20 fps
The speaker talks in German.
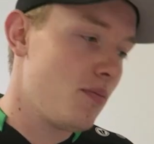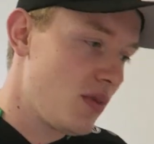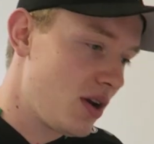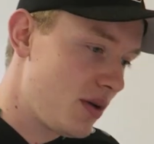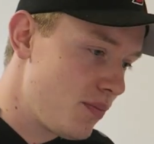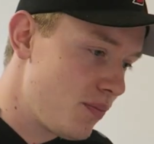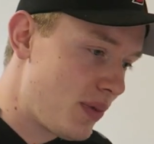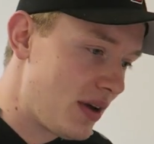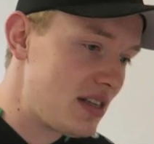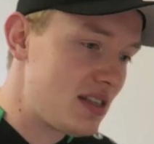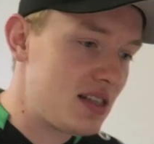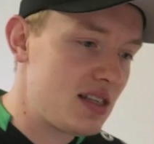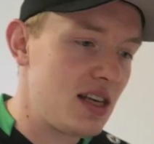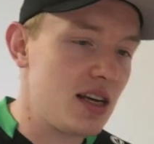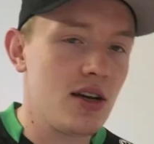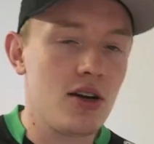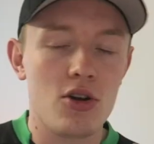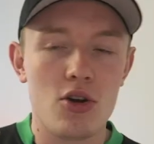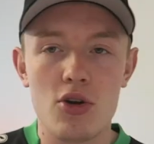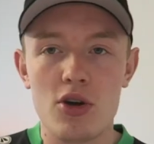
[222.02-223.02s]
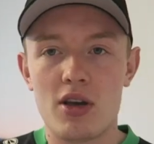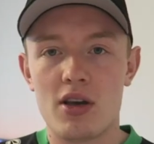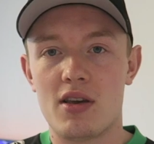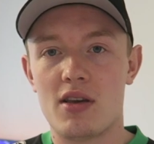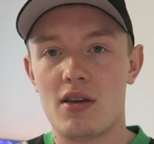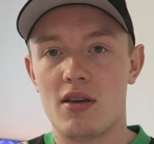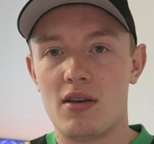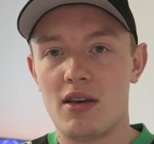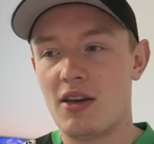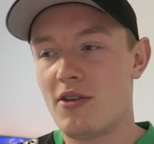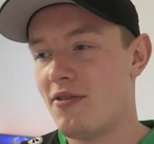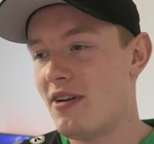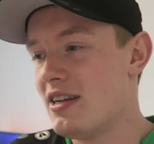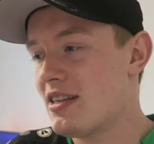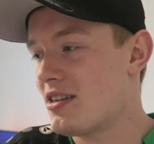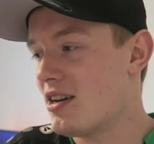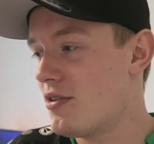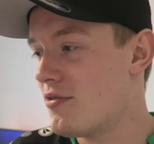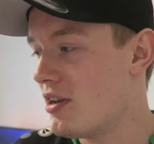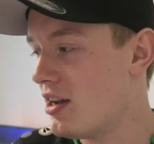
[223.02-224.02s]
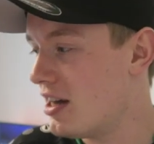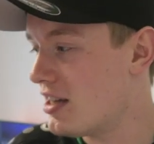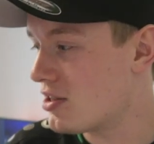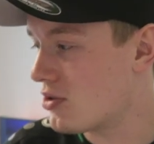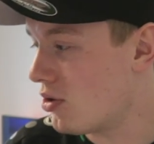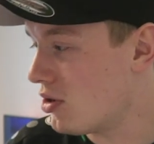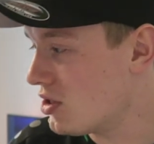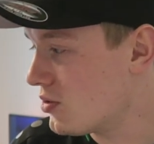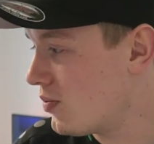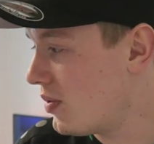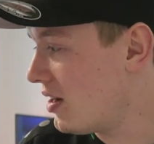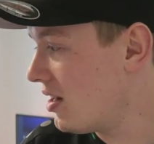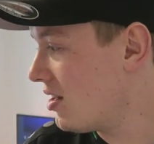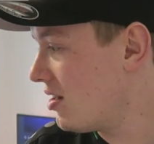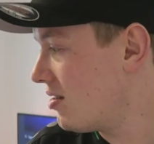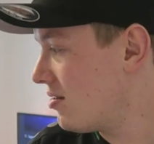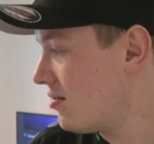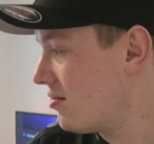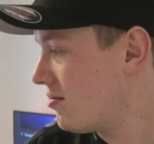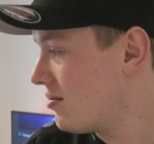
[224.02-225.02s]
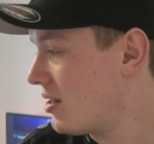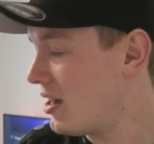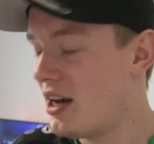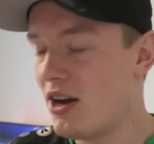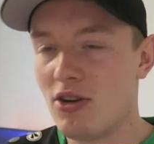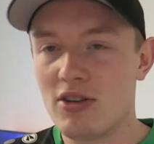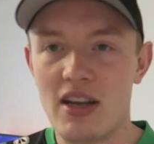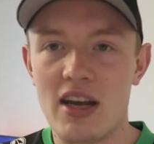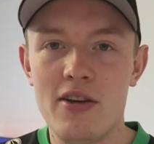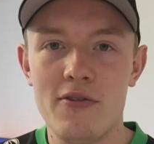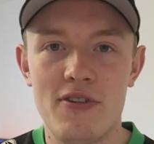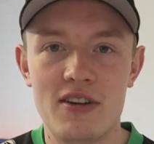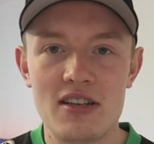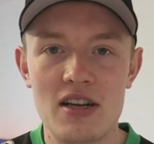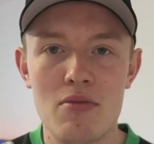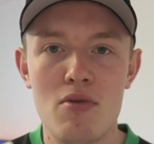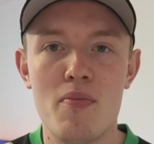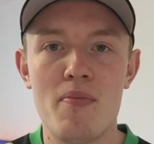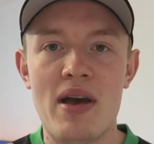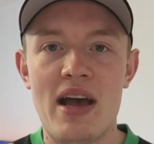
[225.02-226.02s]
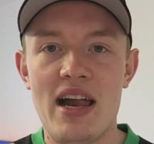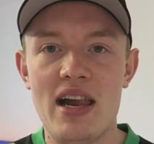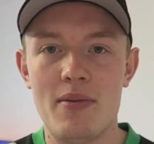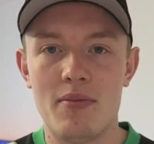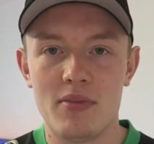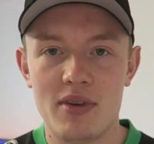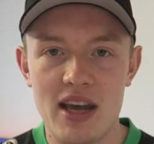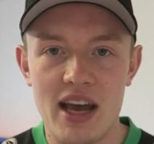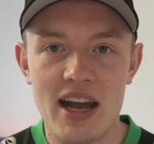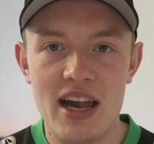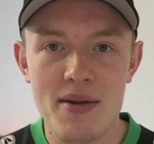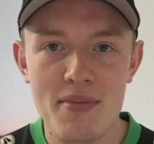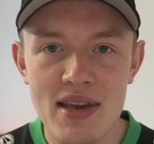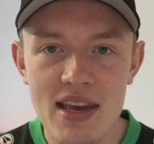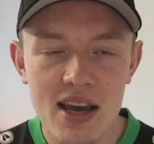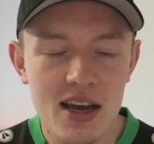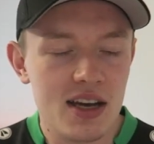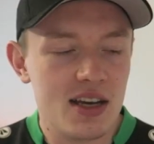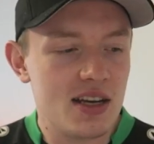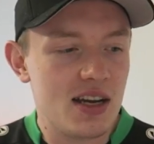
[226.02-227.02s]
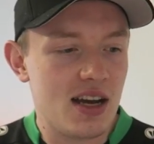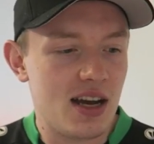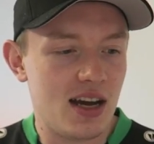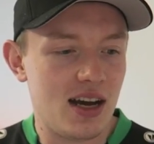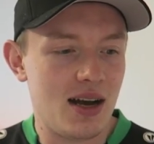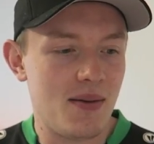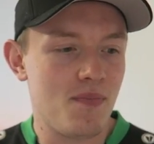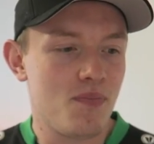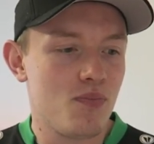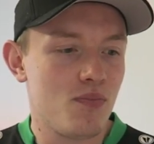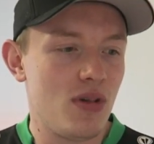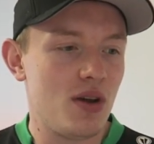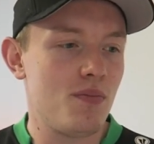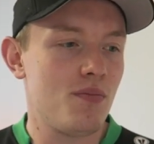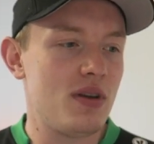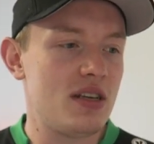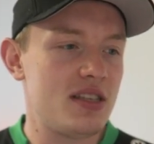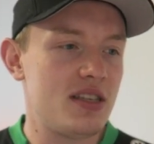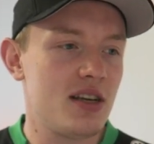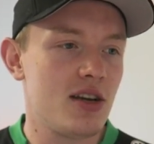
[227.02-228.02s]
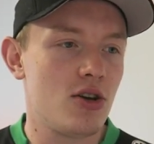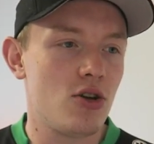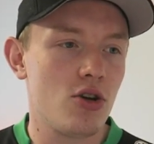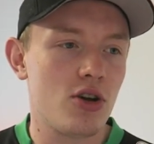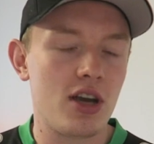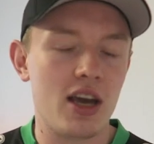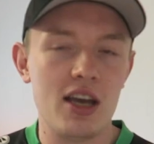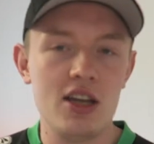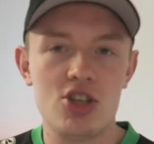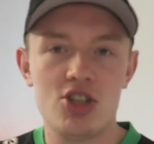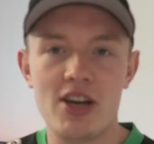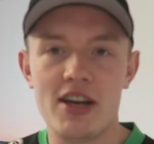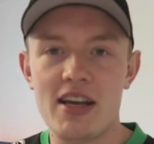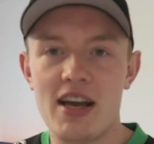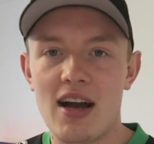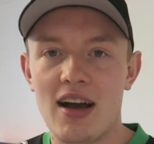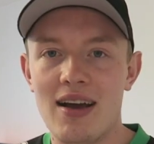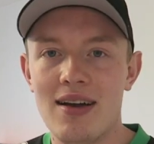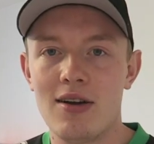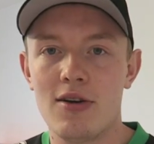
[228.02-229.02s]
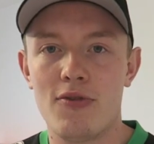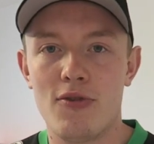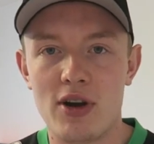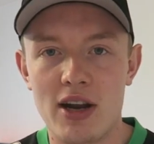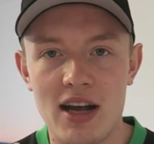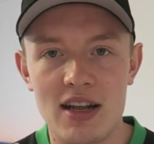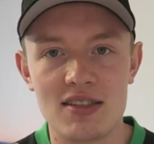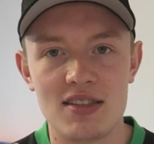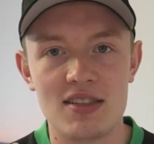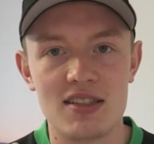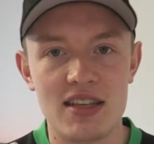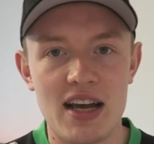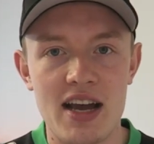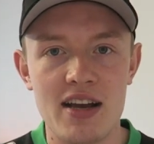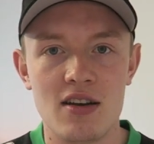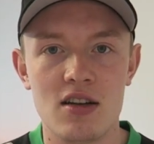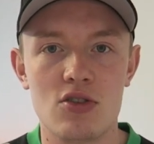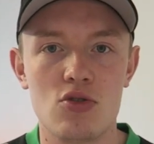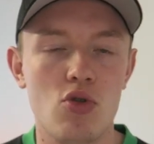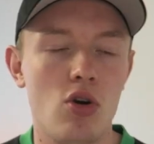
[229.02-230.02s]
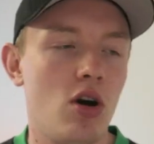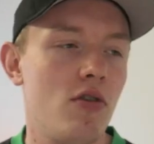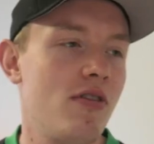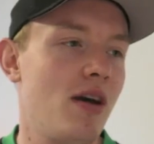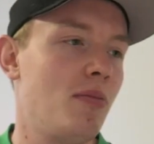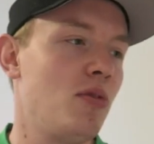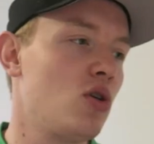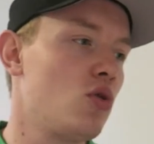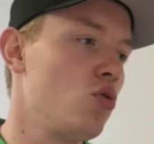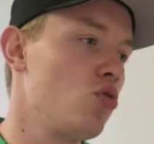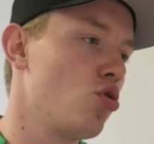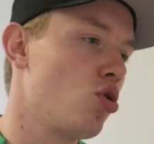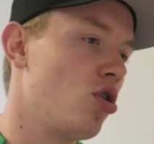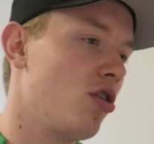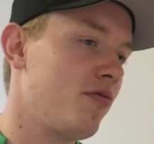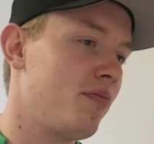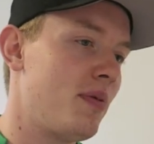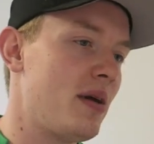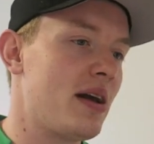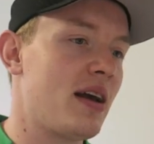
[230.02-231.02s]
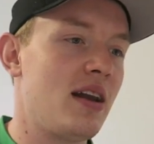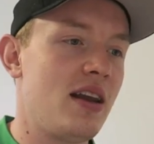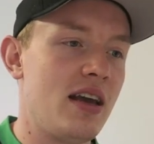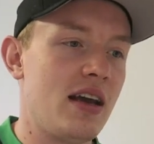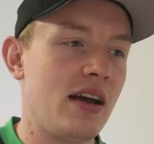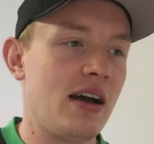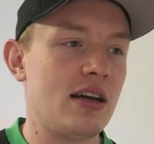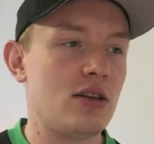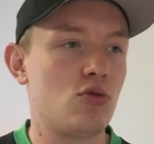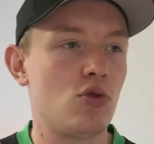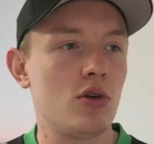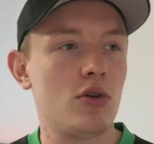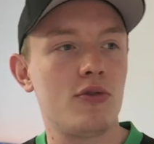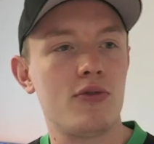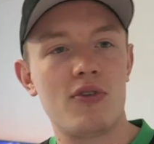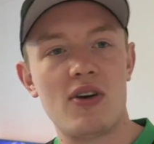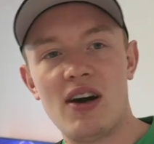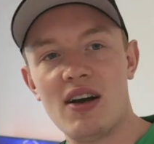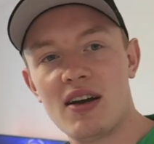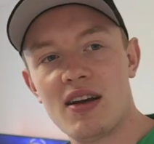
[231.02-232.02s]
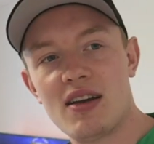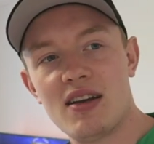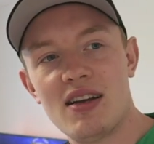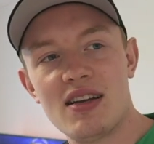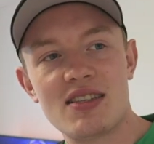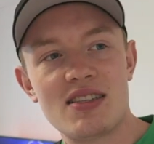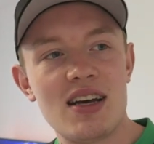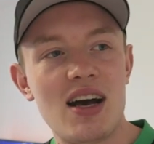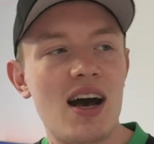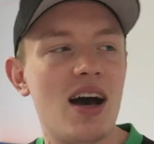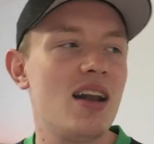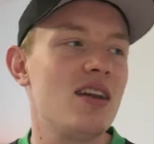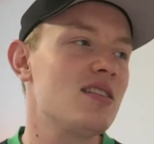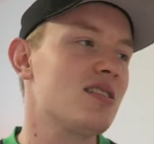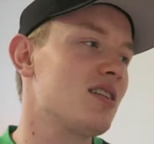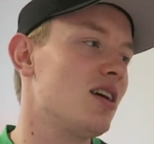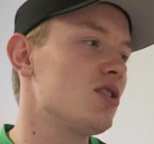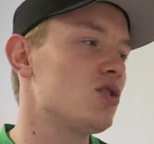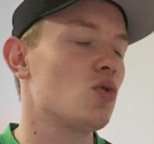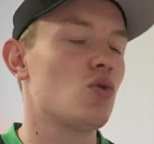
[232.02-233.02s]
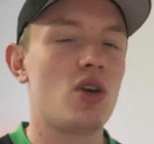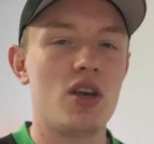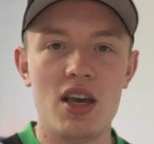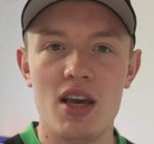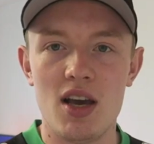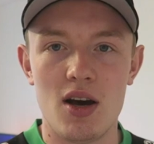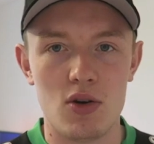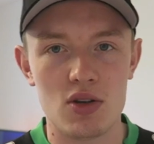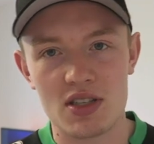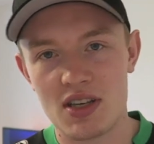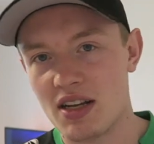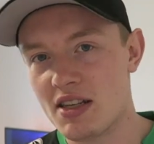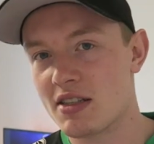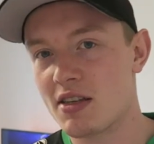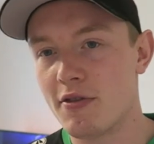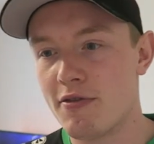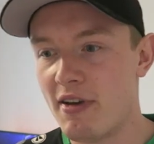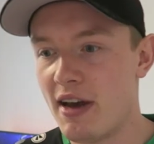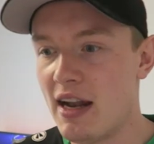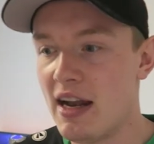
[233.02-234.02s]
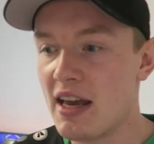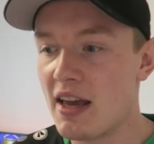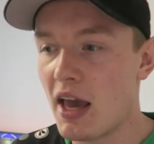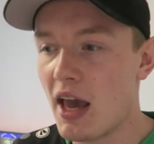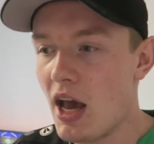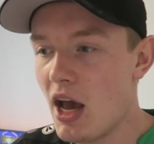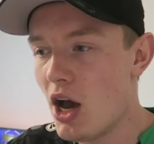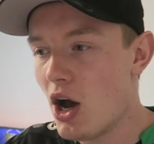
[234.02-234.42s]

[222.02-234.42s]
Mit ein bisschen Glück, ich weiß gar nicht, wie er heißt, Osbach, keine Ahnung, der Innenverteidiger mit dem Helm, der Helmi. Ähm, mit ein bisschen Glück rätscht er die Hereingabe von Ernst ins eigene Tor. Wir haben eine gute Kopfballgelegenheit durch Franke. Das sah alles ganz okay aus, ganz gefällig.